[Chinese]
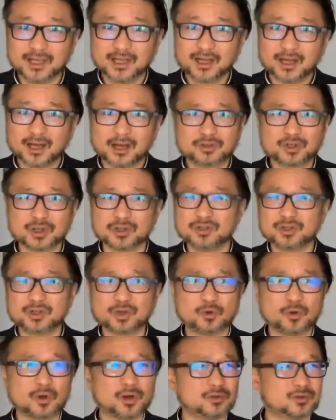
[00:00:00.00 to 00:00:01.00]
而且你
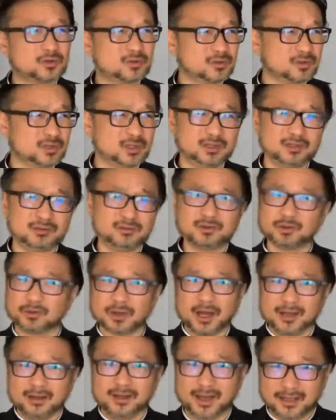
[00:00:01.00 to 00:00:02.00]
就会，你你就
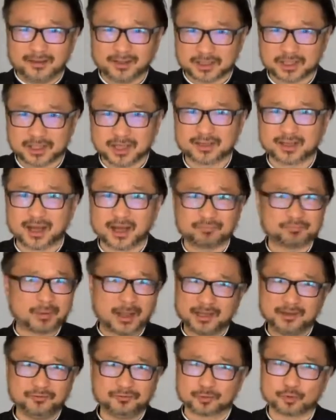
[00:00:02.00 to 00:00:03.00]
很冷的天呐，把
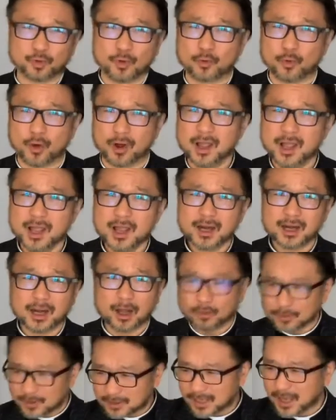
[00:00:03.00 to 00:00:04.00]
衣服脱光，然
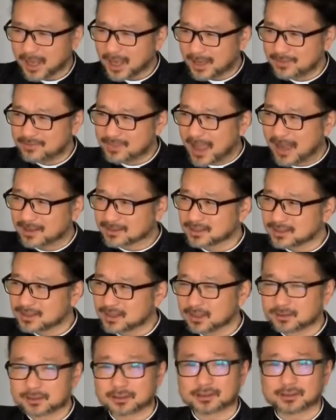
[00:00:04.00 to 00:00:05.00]
后呢她还拿着这
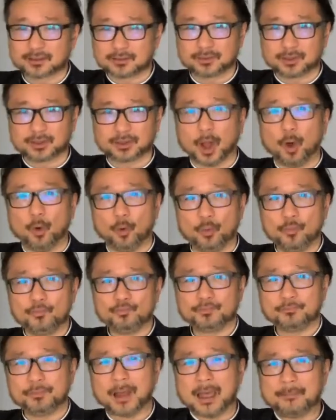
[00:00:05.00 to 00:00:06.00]
个刀
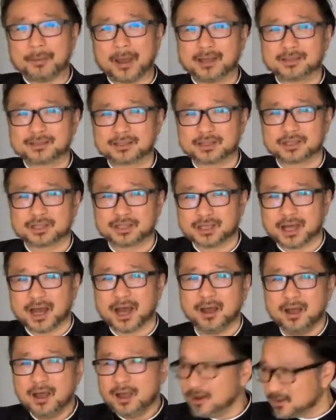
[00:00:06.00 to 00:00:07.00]
拍拍自己
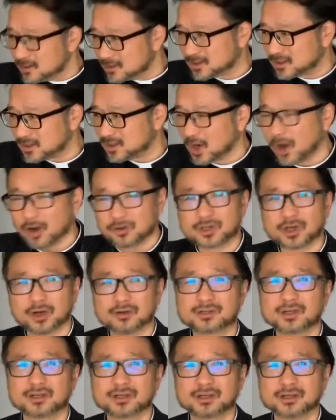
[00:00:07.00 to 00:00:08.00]
啊。敲敲
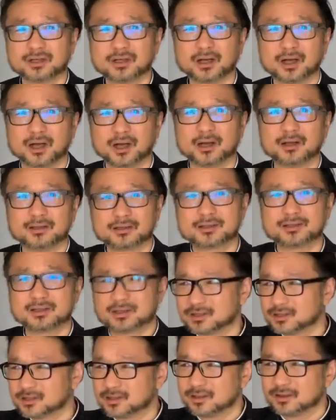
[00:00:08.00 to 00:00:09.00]
这个呃，这
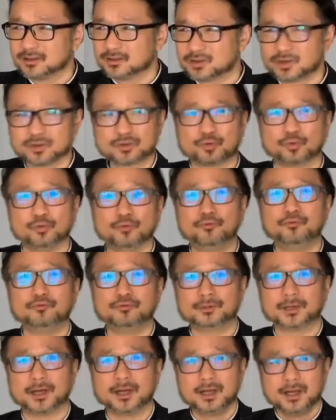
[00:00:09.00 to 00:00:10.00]
个就屠
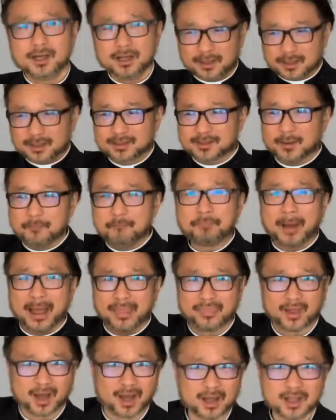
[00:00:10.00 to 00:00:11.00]
夫的那个砧
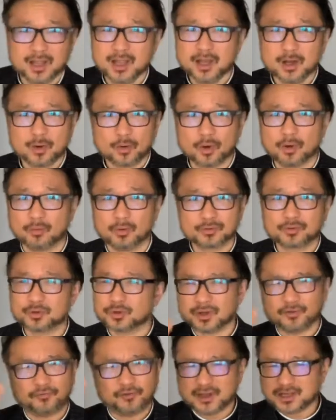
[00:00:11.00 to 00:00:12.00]
板呢，我我觉
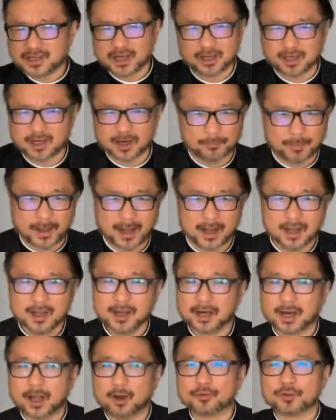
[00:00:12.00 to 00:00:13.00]
得非常可怕。
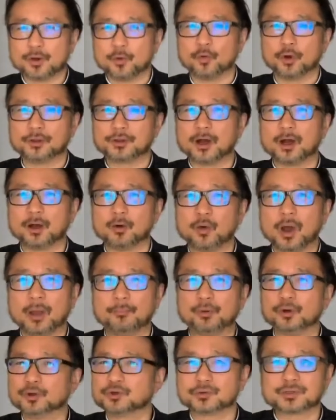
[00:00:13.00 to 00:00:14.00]
然后呢，我的外
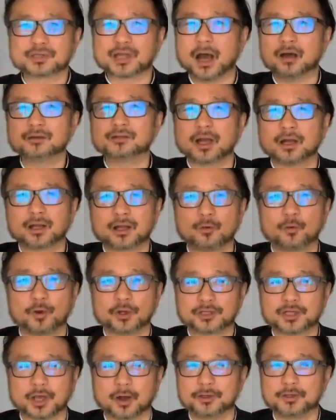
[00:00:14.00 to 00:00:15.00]
婆就常常跟我
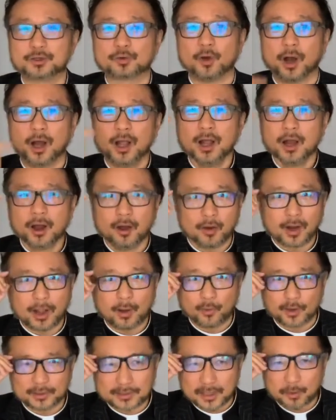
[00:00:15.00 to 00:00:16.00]
讲一句话。后来
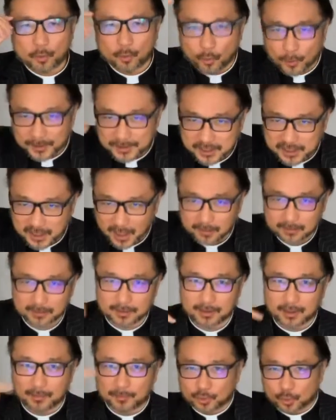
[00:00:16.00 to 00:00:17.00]
我再回想
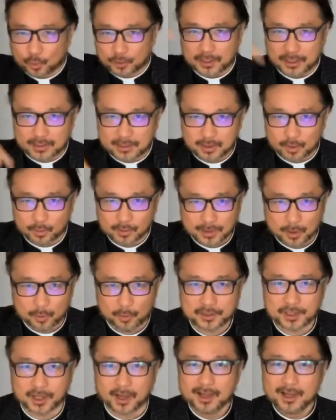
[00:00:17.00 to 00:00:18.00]
那么多年之后再
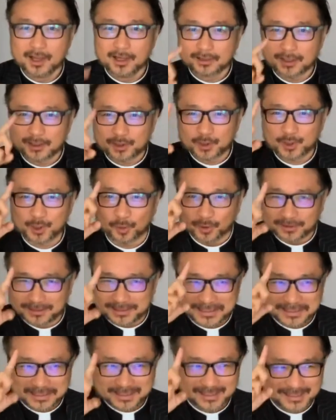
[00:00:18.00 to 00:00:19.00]
回想，那就是我
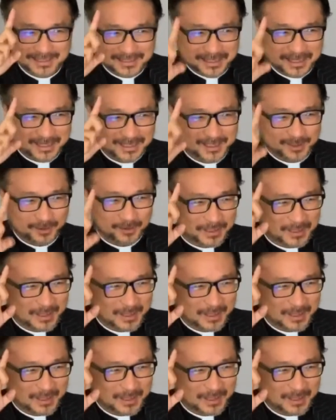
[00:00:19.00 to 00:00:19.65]
第一次接受